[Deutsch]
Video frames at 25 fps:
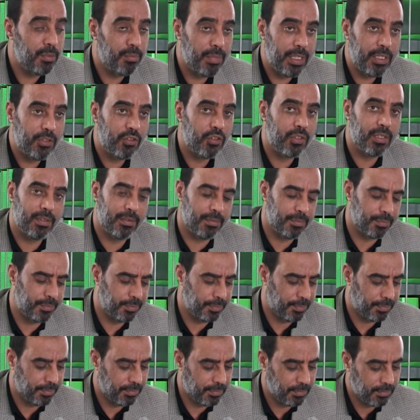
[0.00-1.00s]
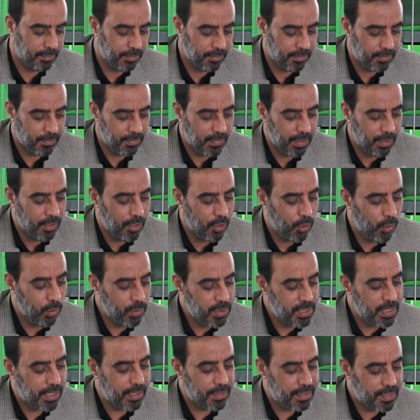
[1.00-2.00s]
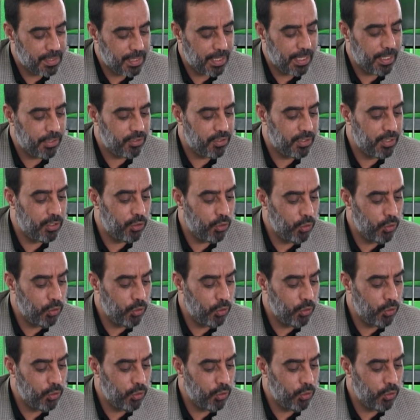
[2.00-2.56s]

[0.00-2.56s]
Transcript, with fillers: Menschen, unser Zeichen